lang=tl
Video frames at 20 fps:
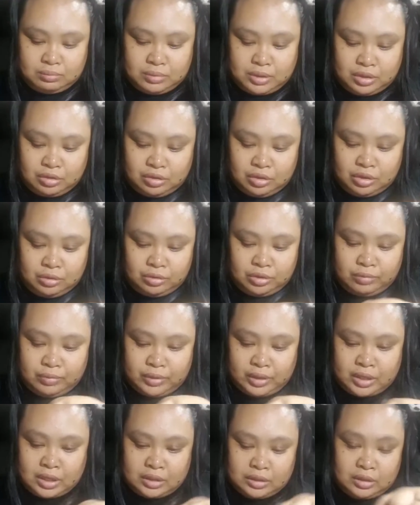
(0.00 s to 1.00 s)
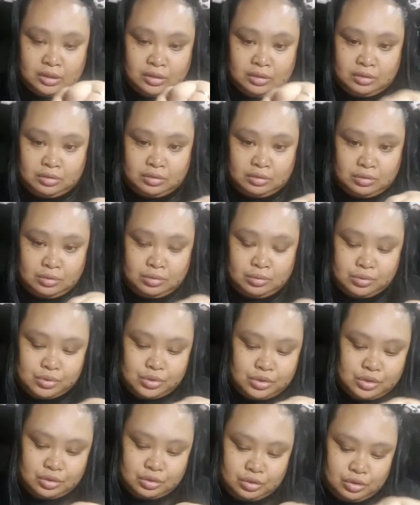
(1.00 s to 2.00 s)
Pero haluin pa natin ng
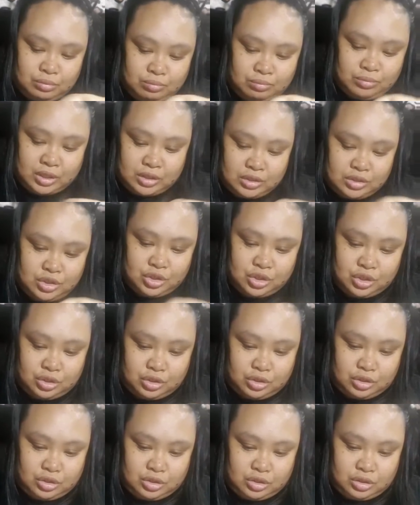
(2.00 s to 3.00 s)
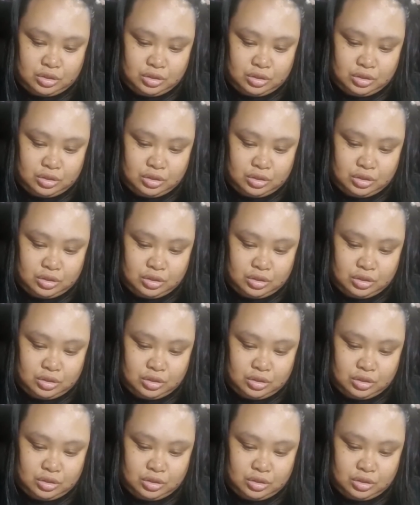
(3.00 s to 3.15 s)
gusto yung mixture.